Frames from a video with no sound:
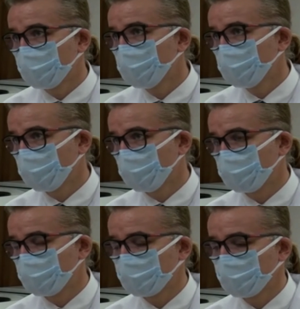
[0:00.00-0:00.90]
gibi görünüyor
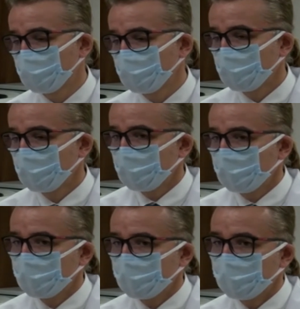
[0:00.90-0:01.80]
şu anda.
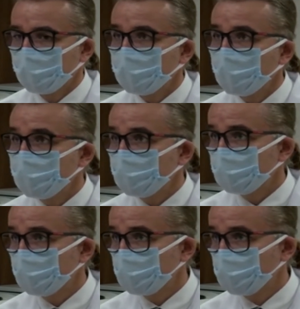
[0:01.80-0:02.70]
E, bina
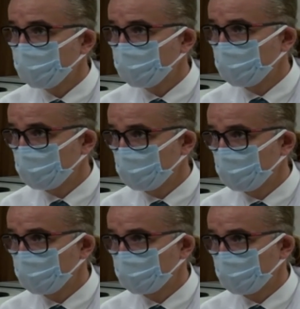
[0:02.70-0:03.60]
içerisinde bayramlaşma
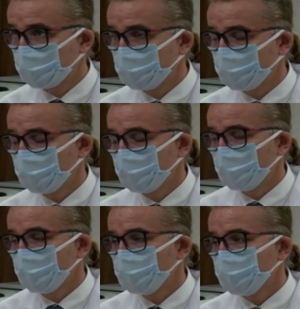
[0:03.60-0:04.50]
engellememiz gerekiyor.
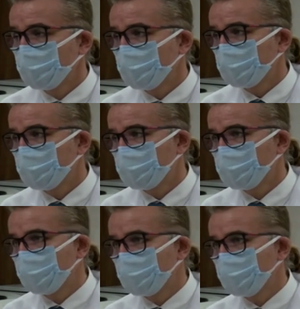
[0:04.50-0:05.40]
Çünkü bina
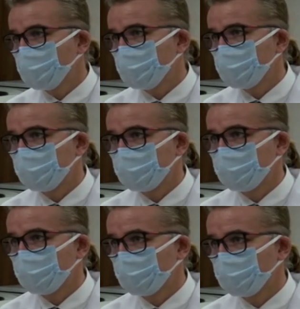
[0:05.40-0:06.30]
içerisinde bayramlaşma
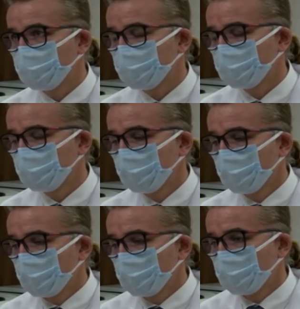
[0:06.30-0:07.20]
sırasında biliyorsunuz
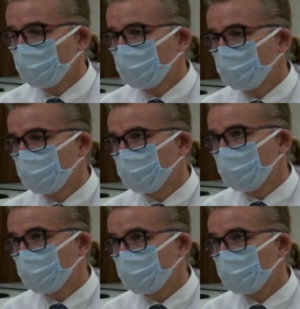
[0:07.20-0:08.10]
e,
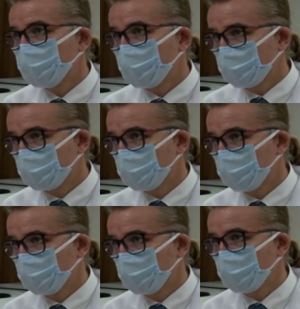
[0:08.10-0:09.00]
bulaşlar çok
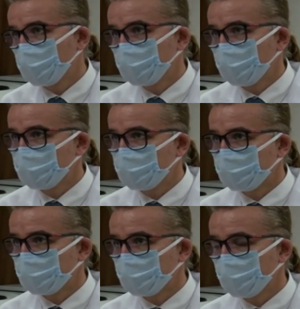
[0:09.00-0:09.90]
artabiliyor. Aynı bina
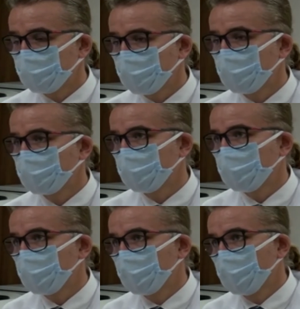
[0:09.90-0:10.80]
içerisinde bir
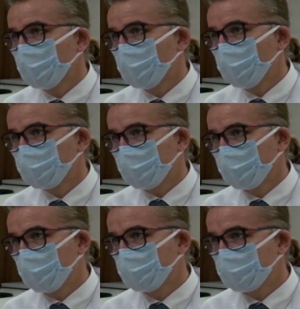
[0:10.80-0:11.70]
anda 10
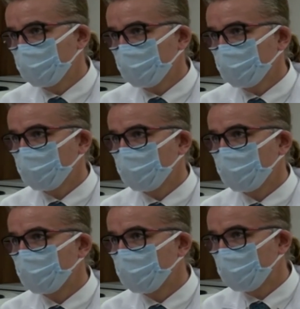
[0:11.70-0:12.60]
aile birden
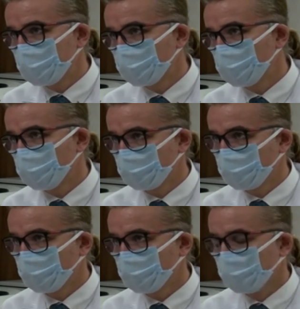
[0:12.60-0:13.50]
karantinaya girdiği
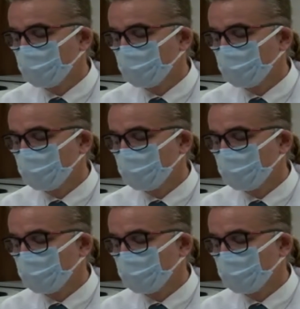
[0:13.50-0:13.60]
görülüyor.